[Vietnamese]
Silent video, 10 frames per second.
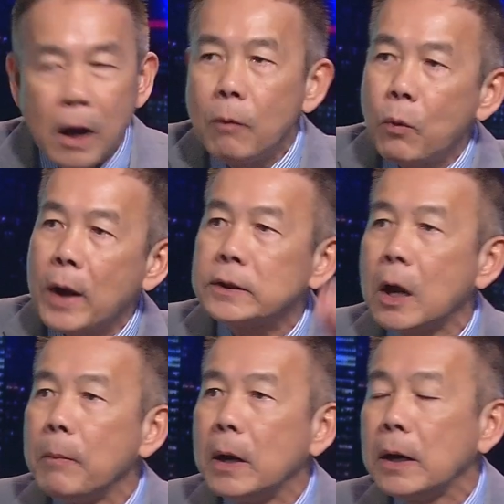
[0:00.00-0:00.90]
sao ông Hoàng
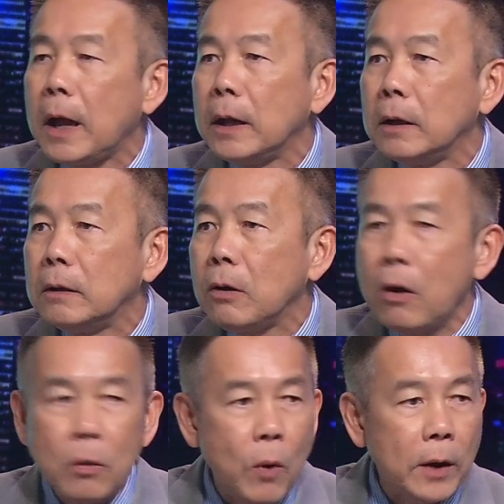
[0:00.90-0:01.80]
sao Sam lại
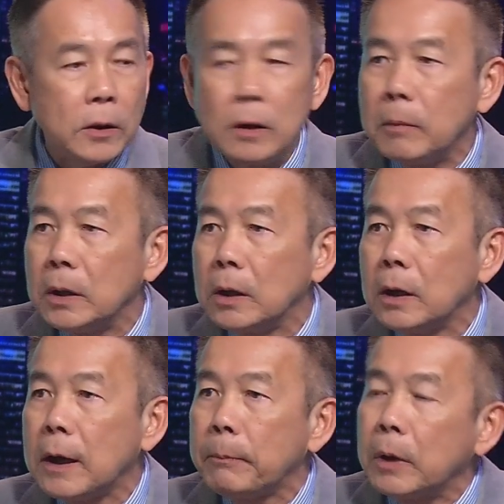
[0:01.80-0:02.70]
cho ngoại trưởng mình
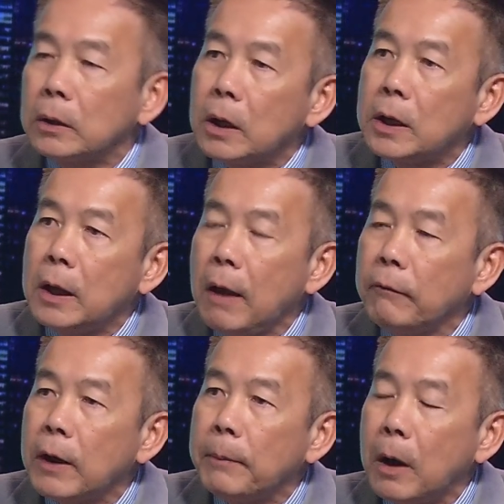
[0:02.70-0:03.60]
tới gặp tới Kiev
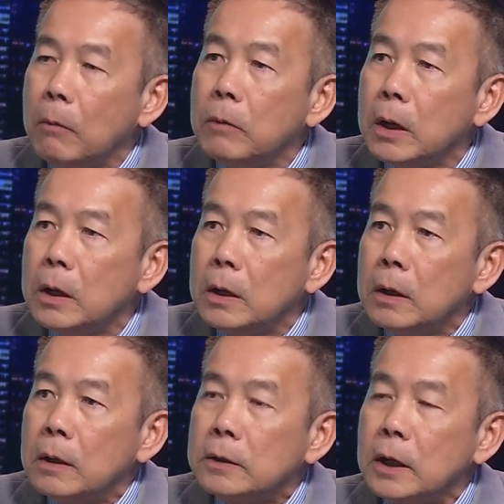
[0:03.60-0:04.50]
gặp ông ờ,
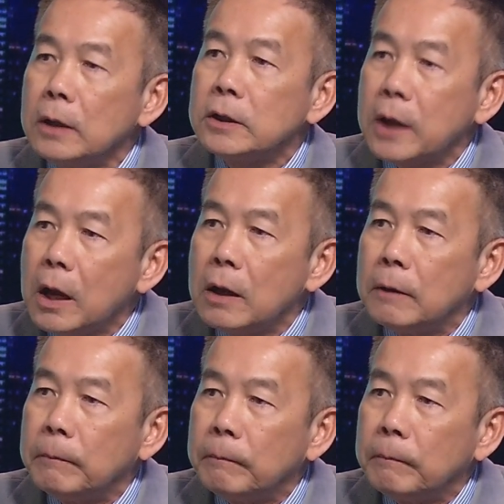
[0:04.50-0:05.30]
Zelensky